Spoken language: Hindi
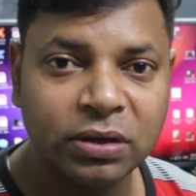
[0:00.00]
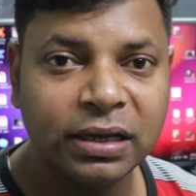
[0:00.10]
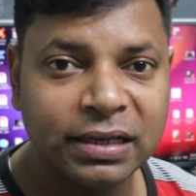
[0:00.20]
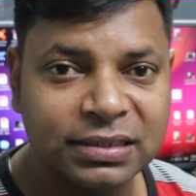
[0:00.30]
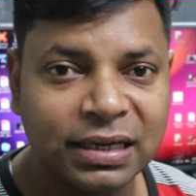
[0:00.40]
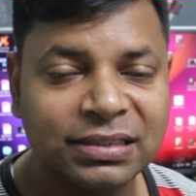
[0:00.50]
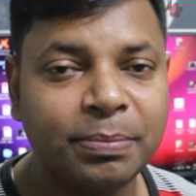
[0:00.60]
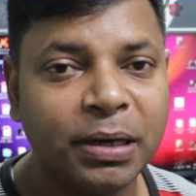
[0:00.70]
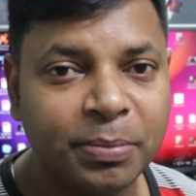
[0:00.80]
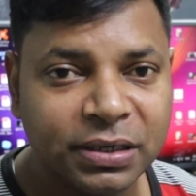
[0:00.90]
रहा हूँ कि किस तरह
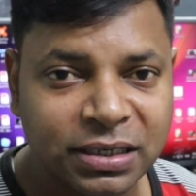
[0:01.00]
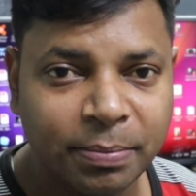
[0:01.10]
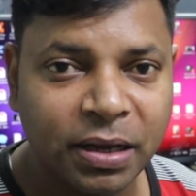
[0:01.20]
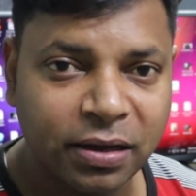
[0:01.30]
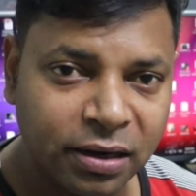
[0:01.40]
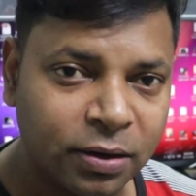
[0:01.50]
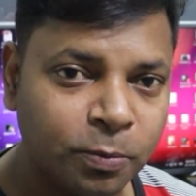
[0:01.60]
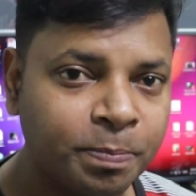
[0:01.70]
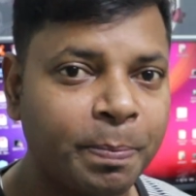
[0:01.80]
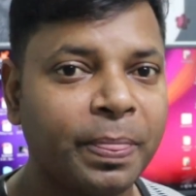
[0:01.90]
से प्रिपरेशन मैं कर रहा
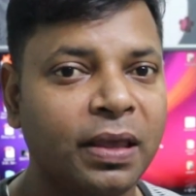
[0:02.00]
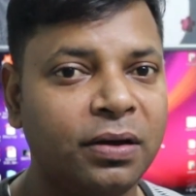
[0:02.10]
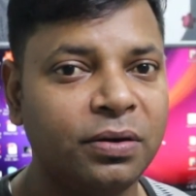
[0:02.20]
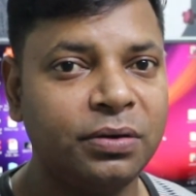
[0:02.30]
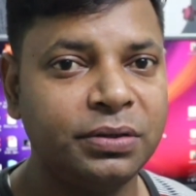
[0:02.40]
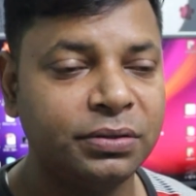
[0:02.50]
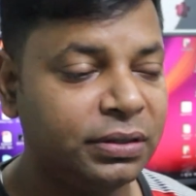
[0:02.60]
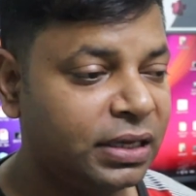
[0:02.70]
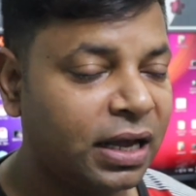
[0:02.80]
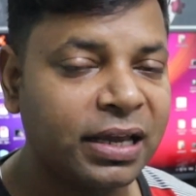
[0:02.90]
हूँ और
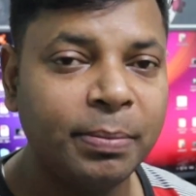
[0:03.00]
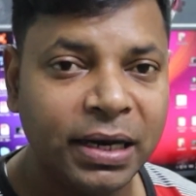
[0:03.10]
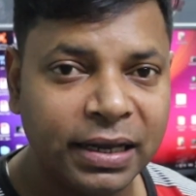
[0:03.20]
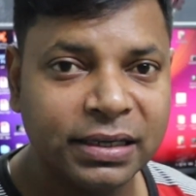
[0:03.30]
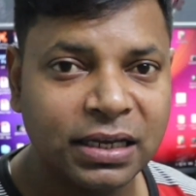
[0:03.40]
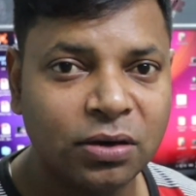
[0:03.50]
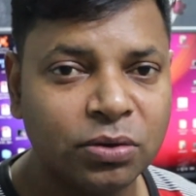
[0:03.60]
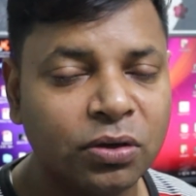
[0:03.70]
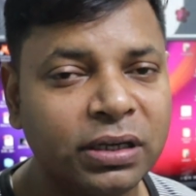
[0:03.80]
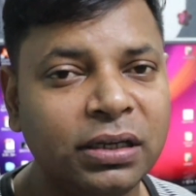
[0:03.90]
क्या क्या मैं लेके जा रहा
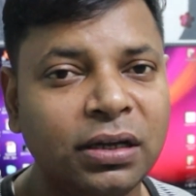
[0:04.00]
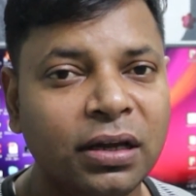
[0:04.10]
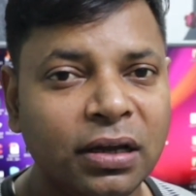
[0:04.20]
हूँ क्योंकि